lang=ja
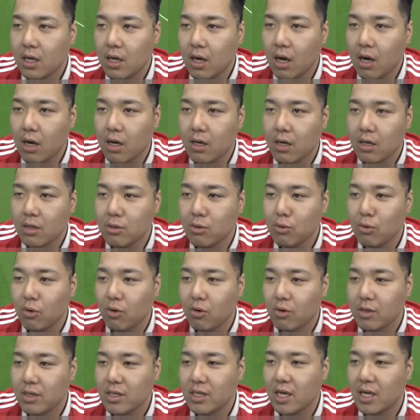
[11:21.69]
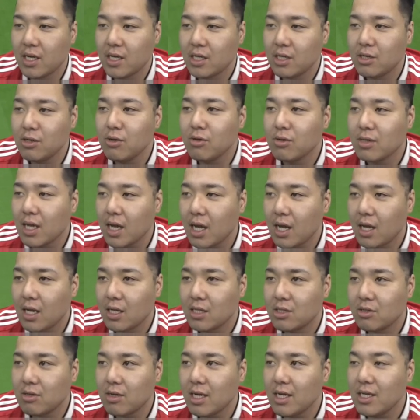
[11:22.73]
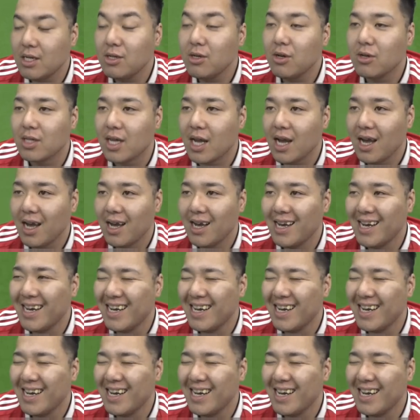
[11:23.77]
あ、どう？いや、いるよな。そりゃいるよな。